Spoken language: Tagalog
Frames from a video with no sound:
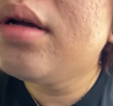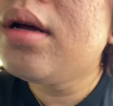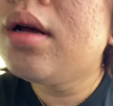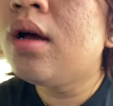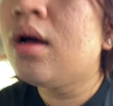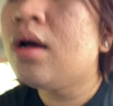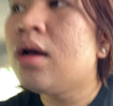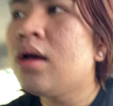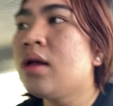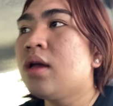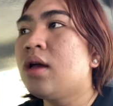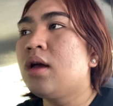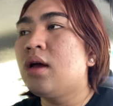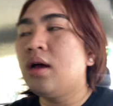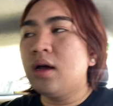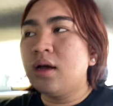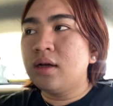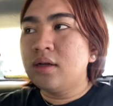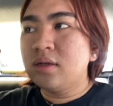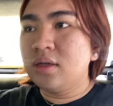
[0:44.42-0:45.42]
Yung sa
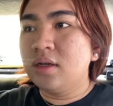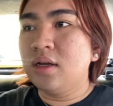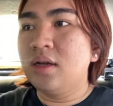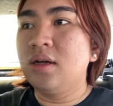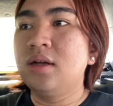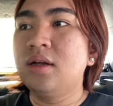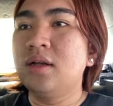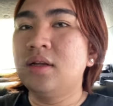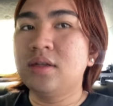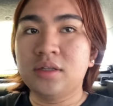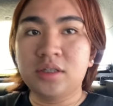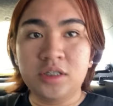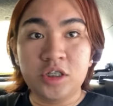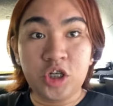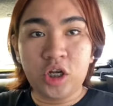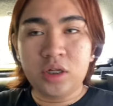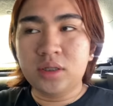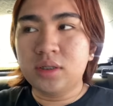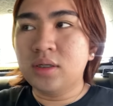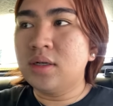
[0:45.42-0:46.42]
Cook.
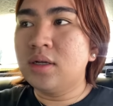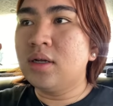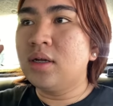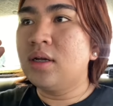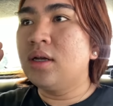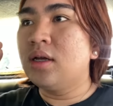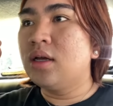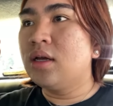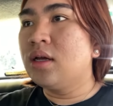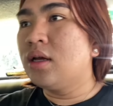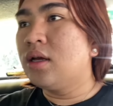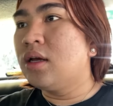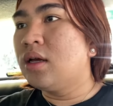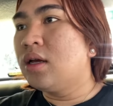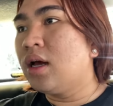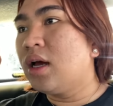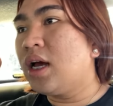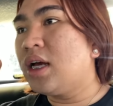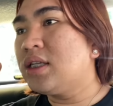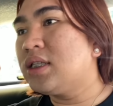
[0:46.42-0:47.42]

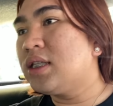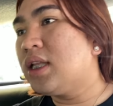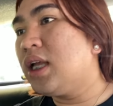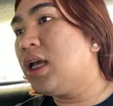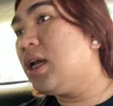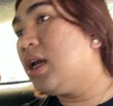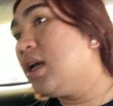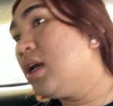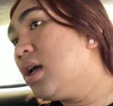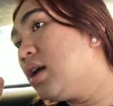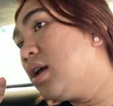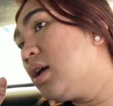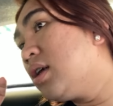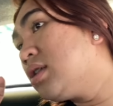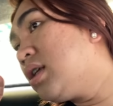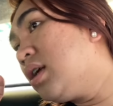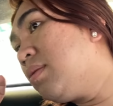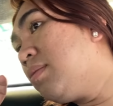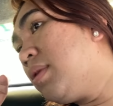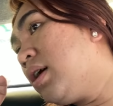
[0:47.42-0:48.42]
Asking? Ah,
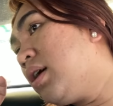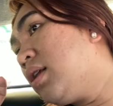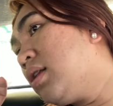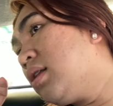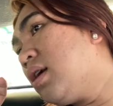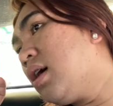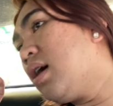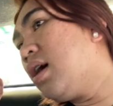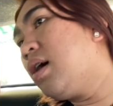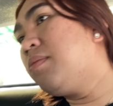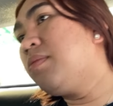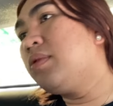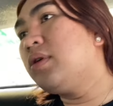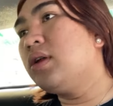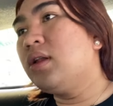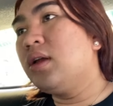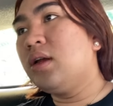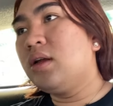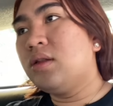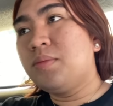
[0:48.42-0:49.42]
Asking ba yan? Hindi, ah, ano?
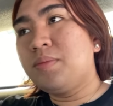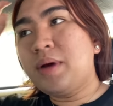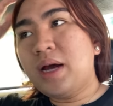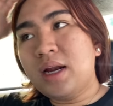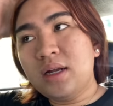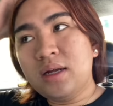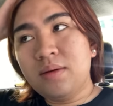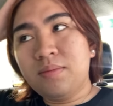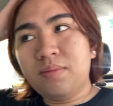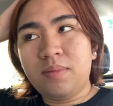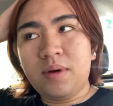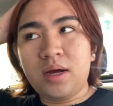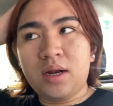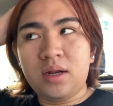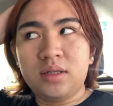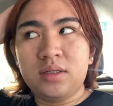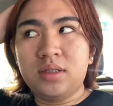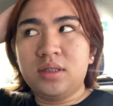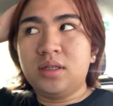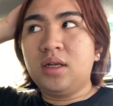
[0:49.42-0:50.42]
Predator. Parang,
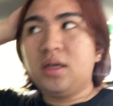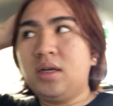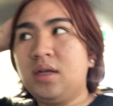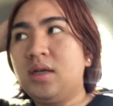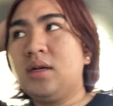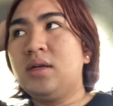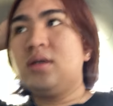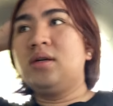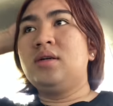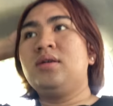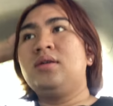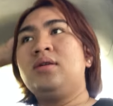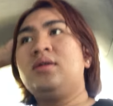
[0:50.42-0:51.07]
parang Sting. Patigas.